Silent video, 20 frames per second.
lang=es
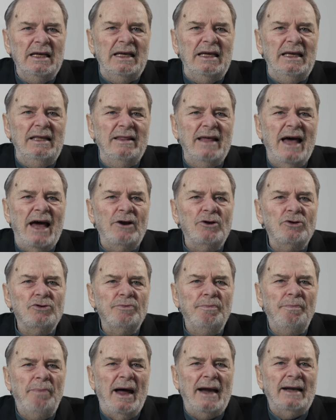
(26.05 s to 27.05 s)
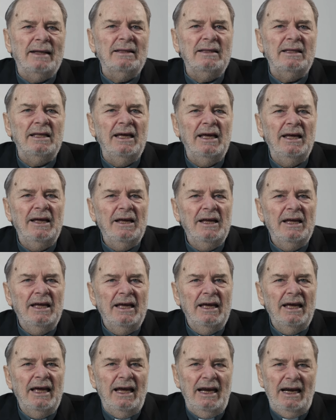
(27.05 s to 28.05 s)
y daros parte
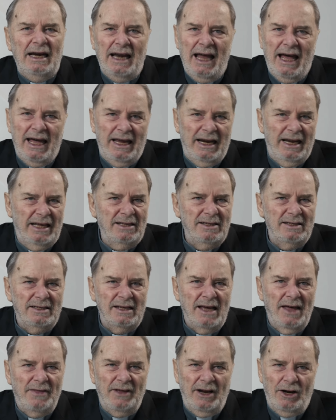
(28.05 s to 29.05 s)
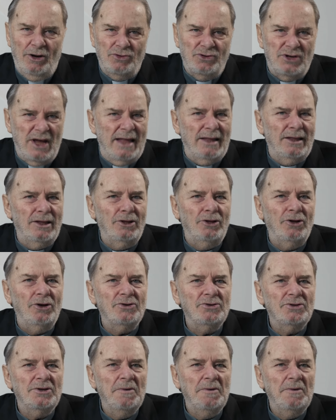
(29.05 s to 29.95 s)
en la herencia de los santos.